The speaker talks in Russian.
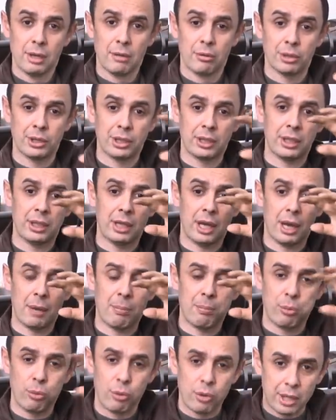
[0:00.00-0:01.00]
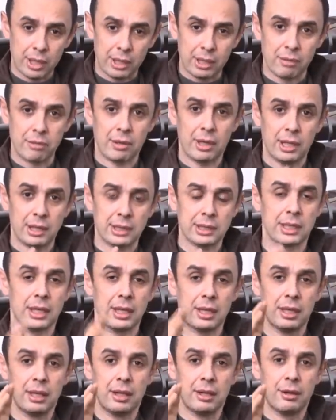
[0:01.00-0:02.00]
Вот этой опорой
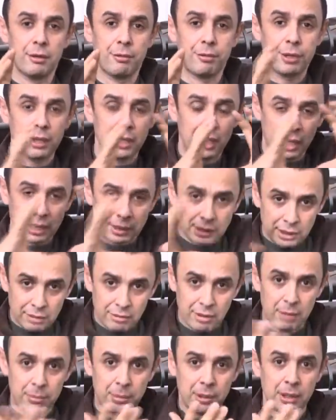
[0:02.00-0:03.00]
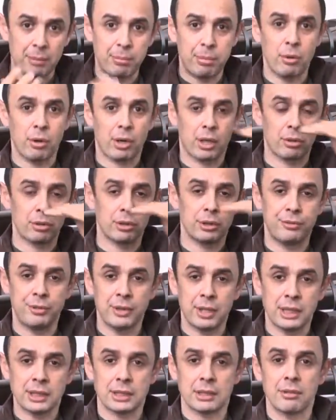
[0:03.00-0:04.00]
является финансовая подоплека, то есть
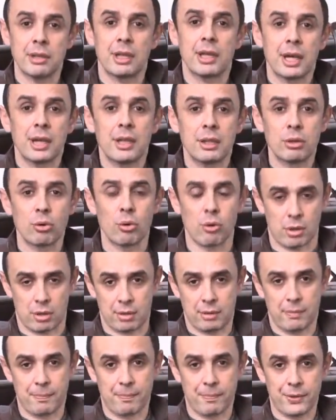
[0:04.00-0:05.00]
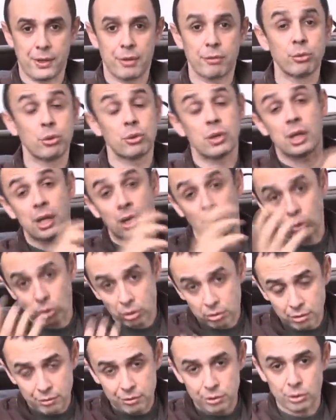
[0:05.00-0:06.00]
финансовый коридор, внутри
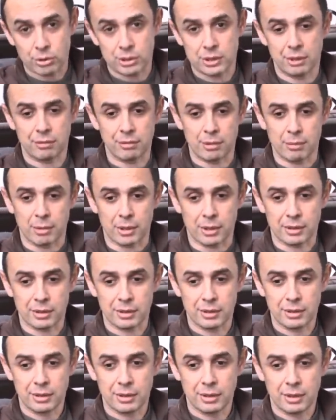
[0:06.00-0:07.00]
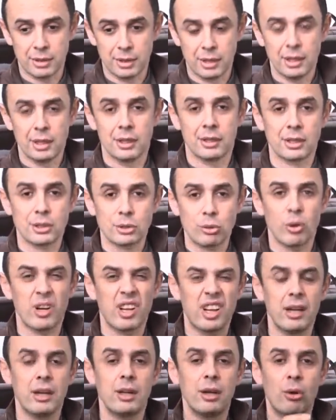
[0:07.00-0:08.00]
которого ведется выбор.
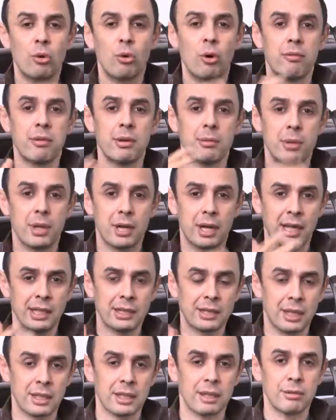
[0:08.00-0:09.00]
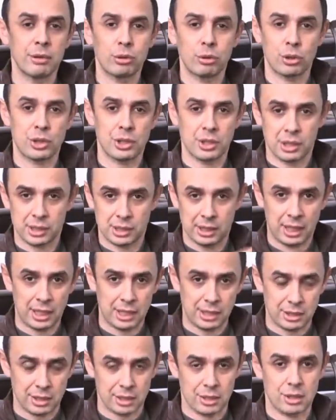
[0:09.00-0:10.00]
Насколько легко выбирать, когда вы точно
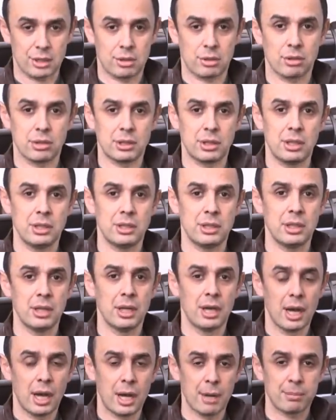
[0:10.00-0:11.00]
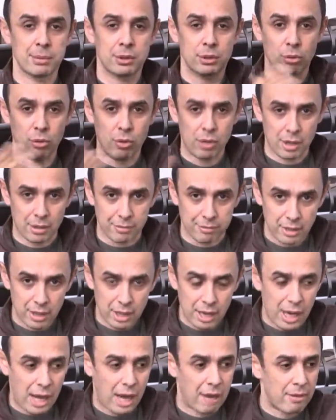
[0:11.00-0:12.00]
знаете, что среди обзоров,
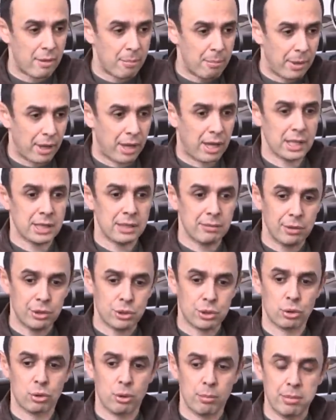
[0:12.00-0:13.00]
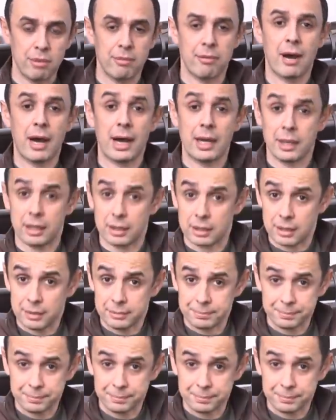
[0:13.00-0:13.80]
а вам показывают, что бывает